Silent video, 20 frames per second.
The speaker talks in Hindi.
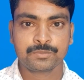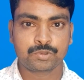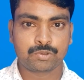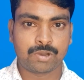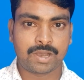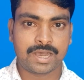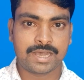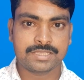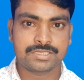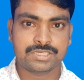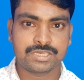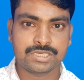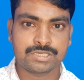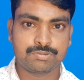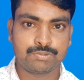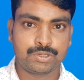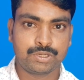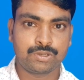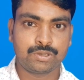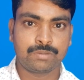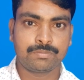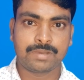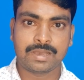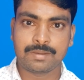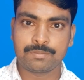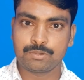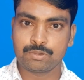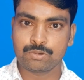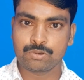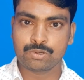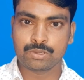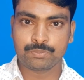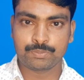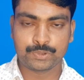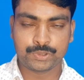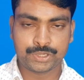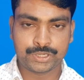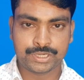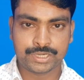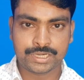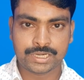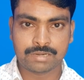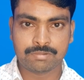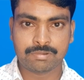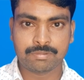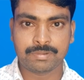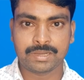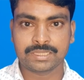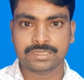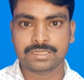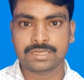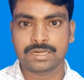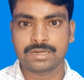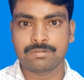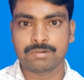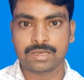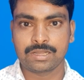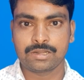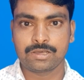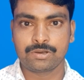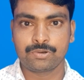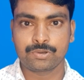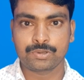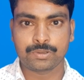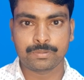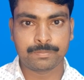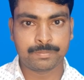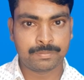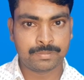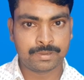तो आज की इस वीडियो में आप लोगों को पूरी डिटेल में बात करने वाला हूँ कि